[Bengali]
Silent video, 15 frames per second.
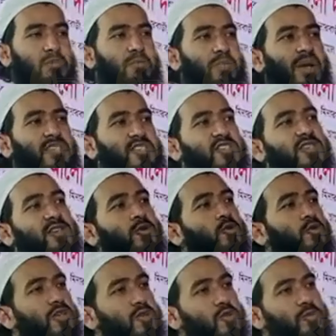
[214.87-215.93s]
পাঁচটি
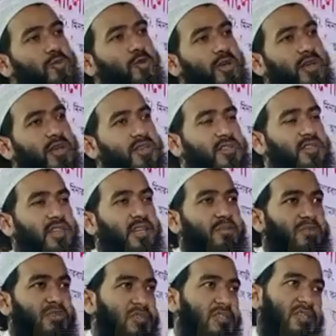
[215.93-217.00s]
খুঁটির উপরে ইসলাম
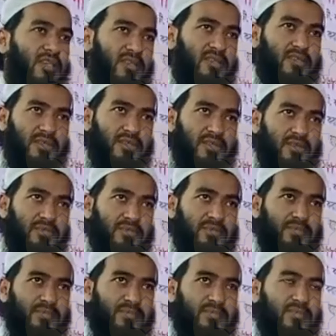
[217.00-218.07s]
টিকে আছে
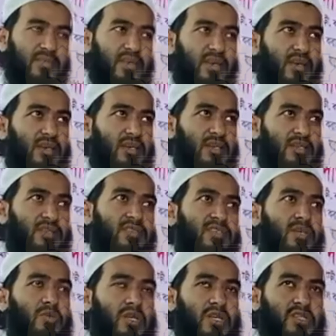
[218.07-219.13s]

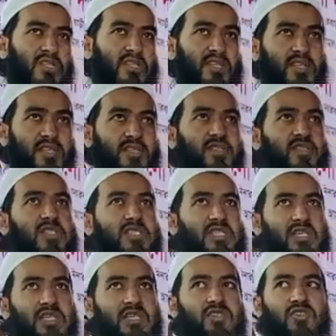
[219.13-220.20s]
যেমন আজকের এই
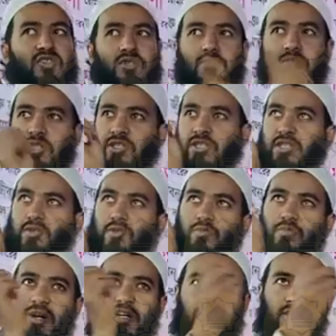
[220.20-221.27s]
স্টেজ বেশ কিছু
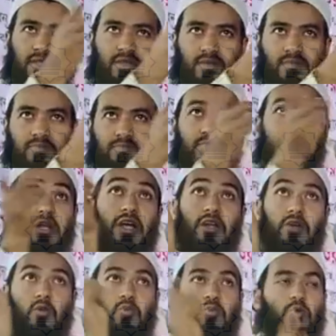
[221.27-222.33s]
বাঁশের পিলারের
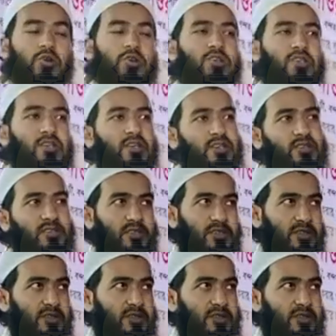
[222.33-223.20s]
উপরে টিকে আছে